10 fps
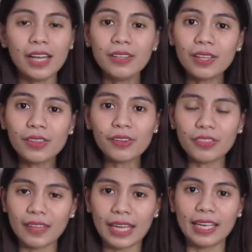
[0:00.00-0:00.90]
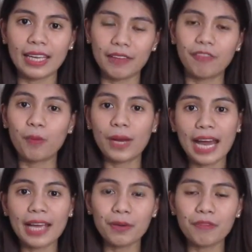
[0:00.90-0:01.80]
Another thing, if
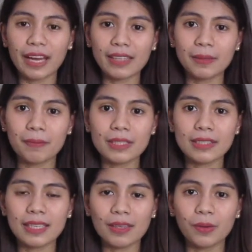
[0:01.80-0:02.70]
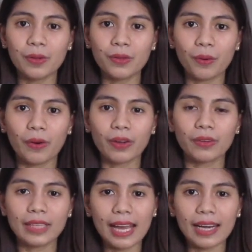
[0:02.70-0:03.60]
wala yung vitamins na yon or
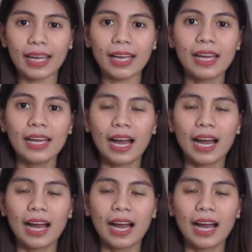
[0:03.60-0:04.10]
kunyari,